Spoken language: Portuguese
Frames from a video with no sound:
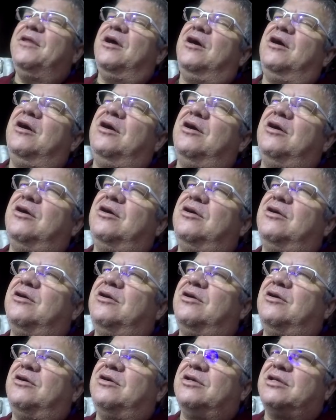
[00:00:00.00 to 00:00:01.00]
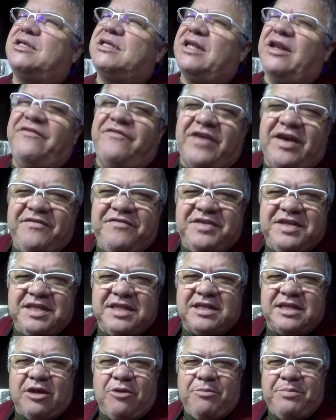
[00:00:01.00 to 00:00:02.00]
Nossa, ele vai
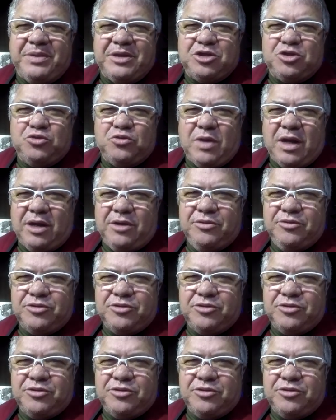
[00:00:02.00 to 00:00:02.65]
visitar um pessoal